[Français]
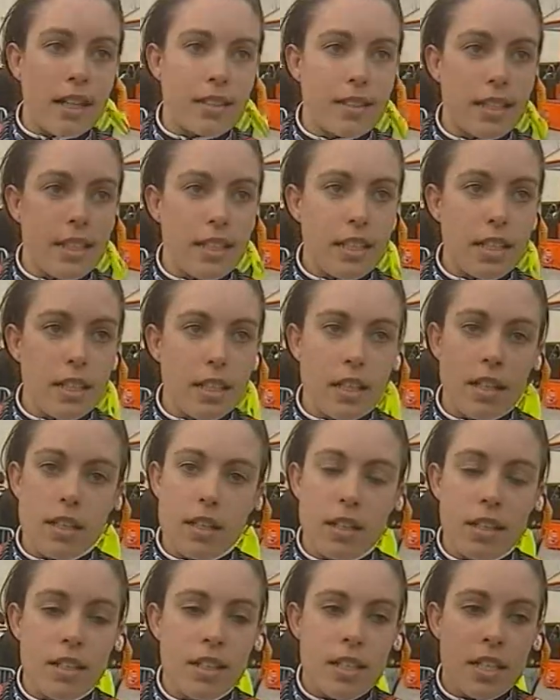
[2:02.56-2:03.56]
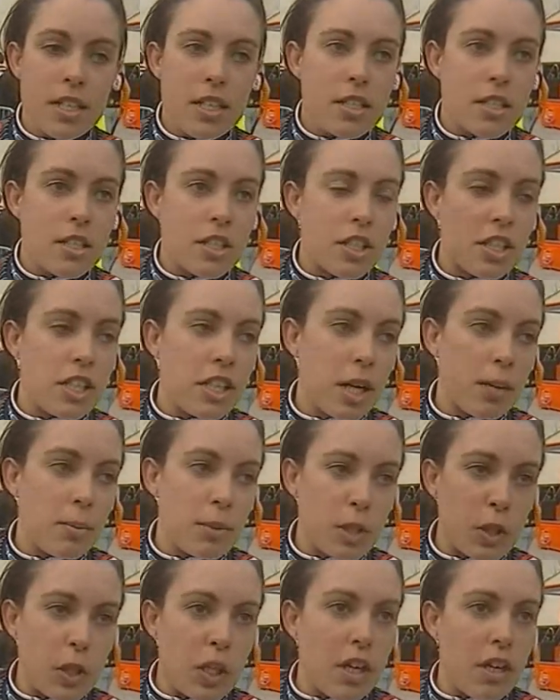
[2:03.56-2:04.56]
à la télé et euh, c'est génial
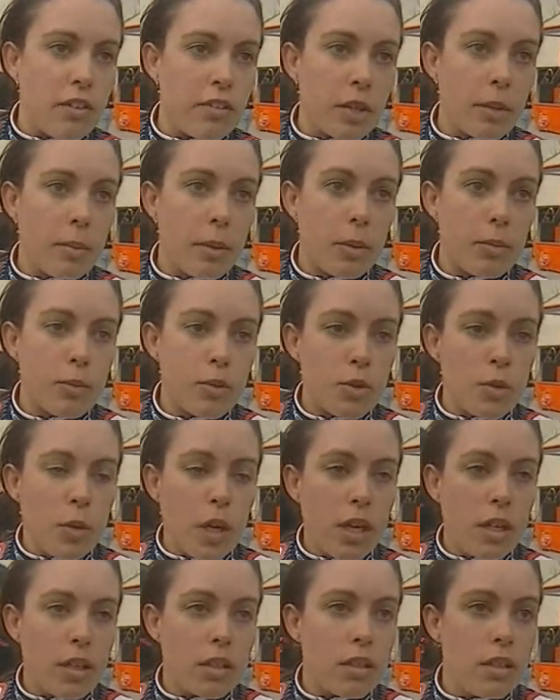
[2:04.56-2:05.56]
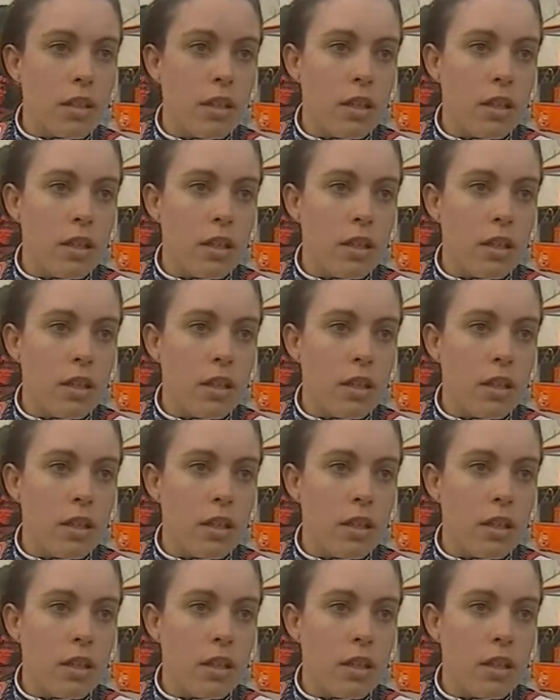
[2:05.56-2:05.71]
parce qu'on en a vraiment besoin.